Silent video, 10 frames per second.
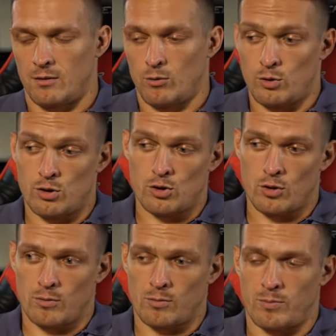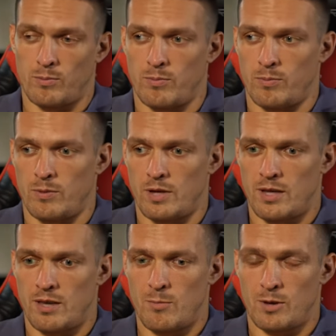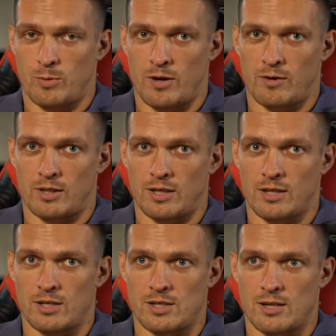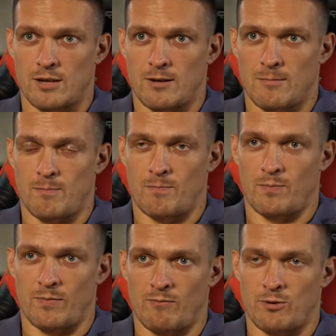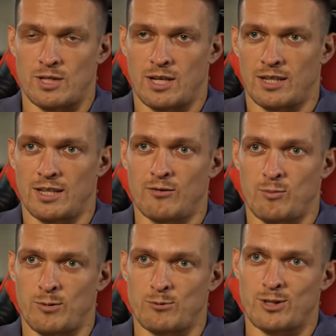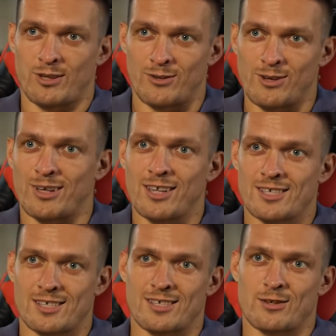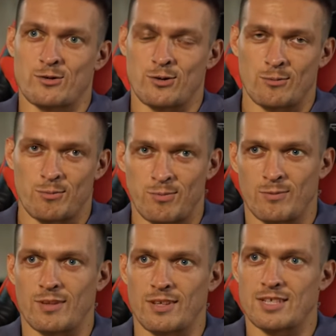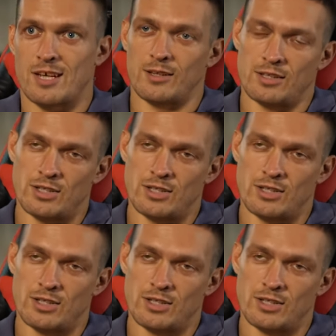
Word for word: Ну, и еще я не имел права находиться возле канатов, потому что Анатолий Николаевич сказал, что нельзя,